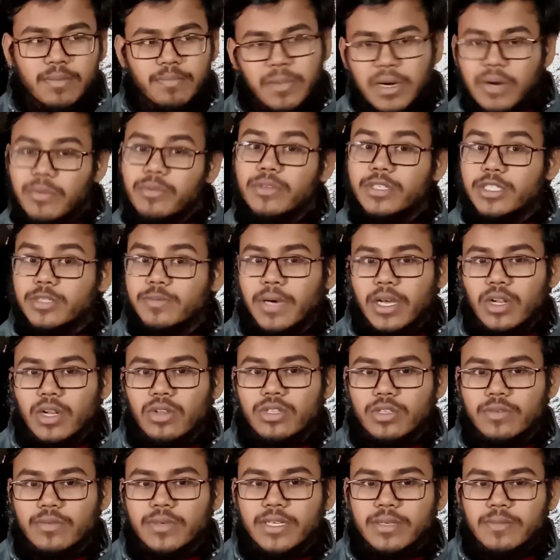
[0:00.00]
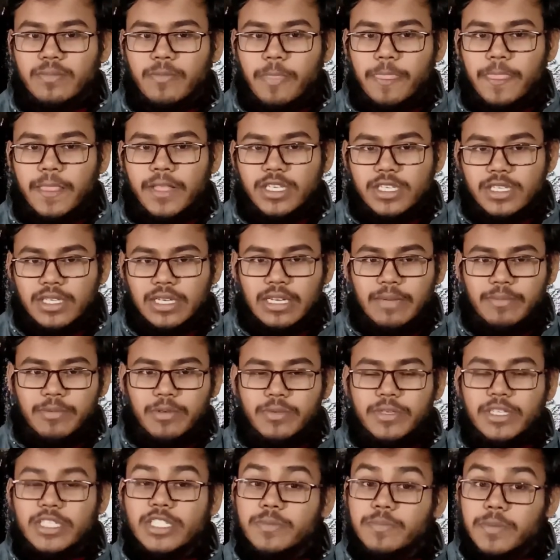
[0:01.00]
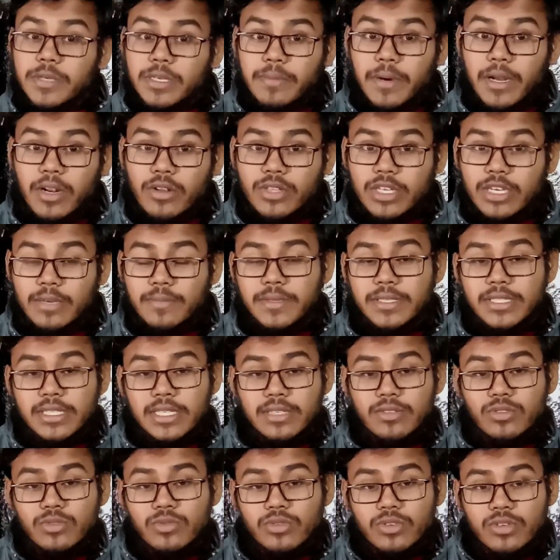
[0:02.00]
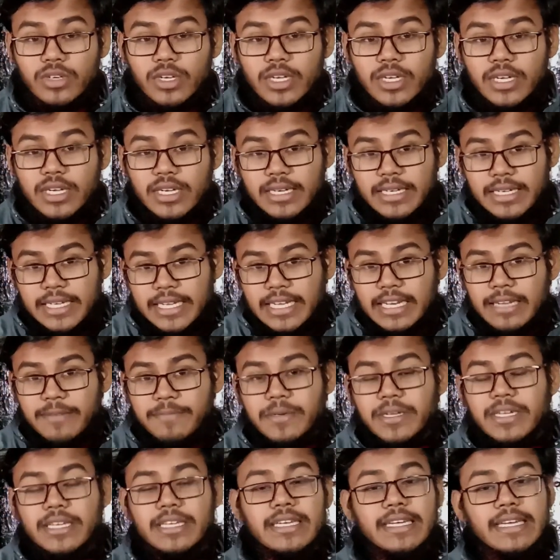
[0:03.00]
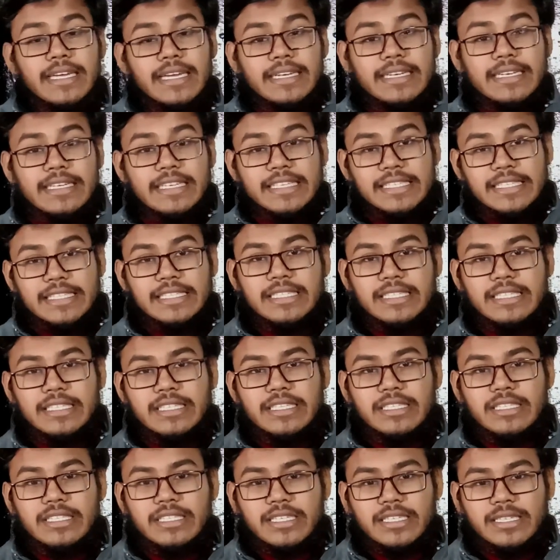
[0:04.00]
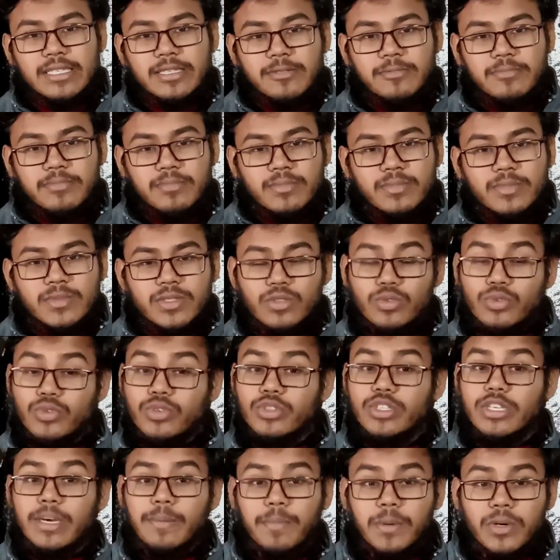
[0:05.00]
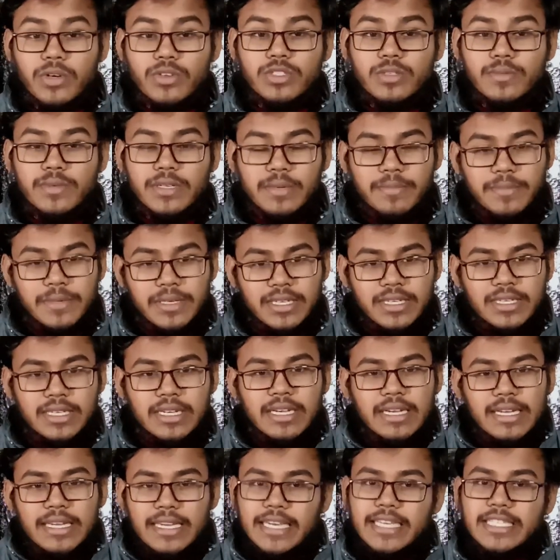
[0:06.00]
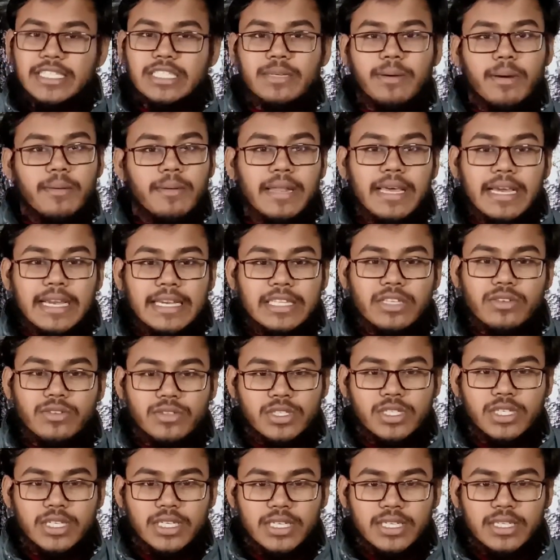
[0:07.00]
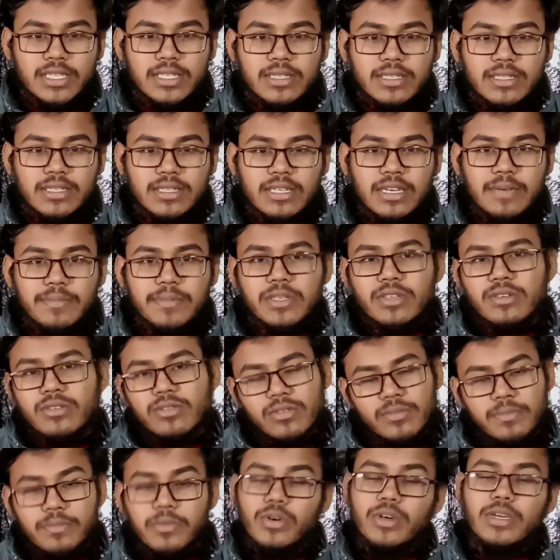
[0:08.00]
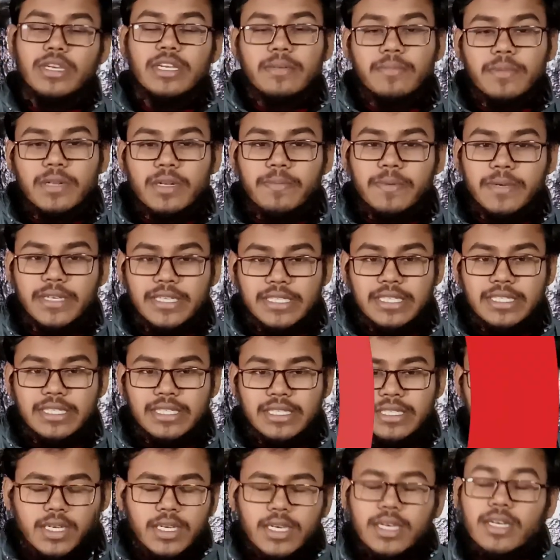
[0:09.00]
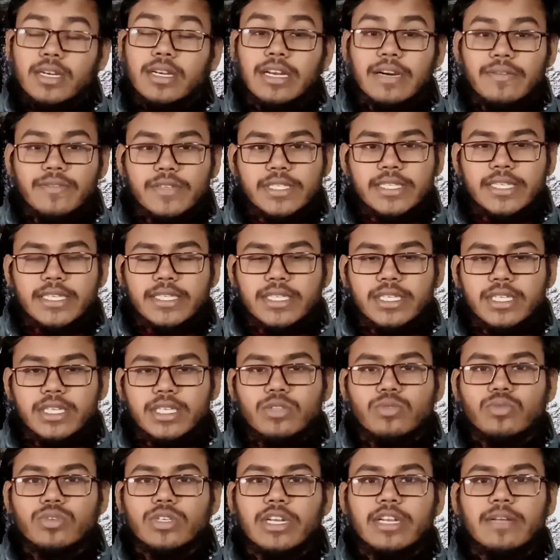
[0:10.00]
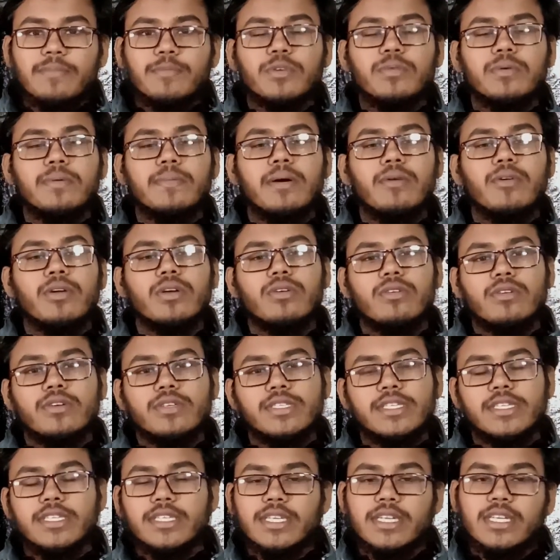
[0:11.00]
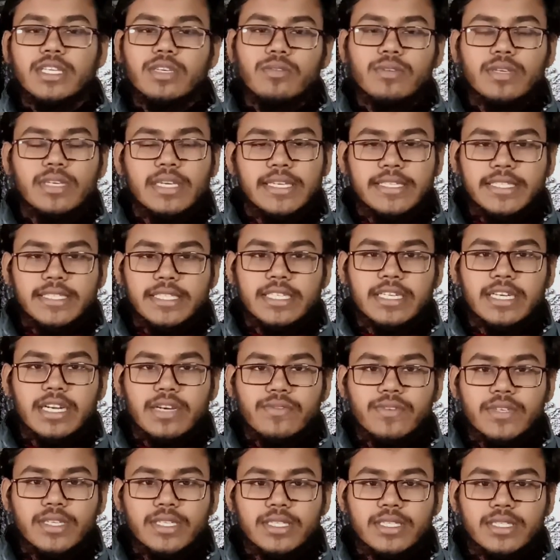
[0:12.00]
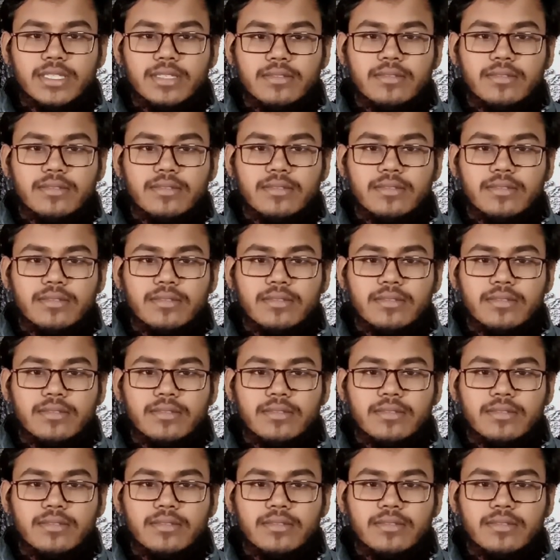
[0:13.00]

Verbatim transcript: পারফরমেন্স ভালো দেবে ল্যাপটপের স্পিড ভালো থাকবে যেহেতু ডেল আপনাকে একটা এসএসডি দিচ্ছে দুশো ছাপ্পান্ন জিবির আপনার এক্সট্রাভাবে লাগাইতে হচ্ছে না আপনি ইনবিল্ট পেয়ে যাচ্ছেন গ্রাফিক্স সেকশনে দুইটা ল্যাপটপে ব্যবহার করা হয়েছে ইন্টারভিউ এইচডি গ্রাফিক্স